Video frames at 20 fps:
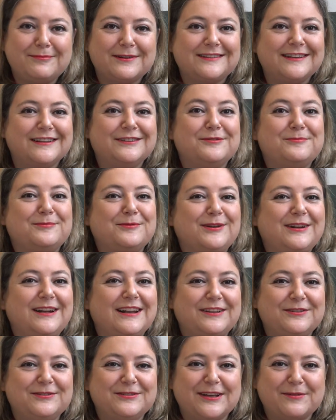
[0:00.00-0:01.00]
paseando por el
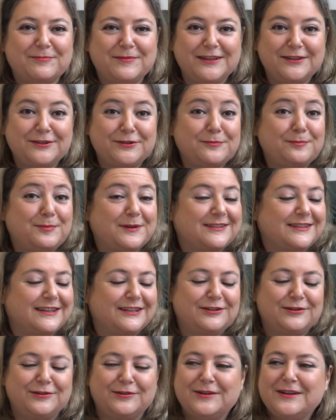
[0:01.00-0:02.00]
ayuntamiento,
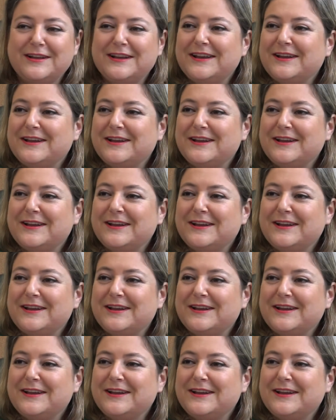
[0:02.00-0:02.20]
paseando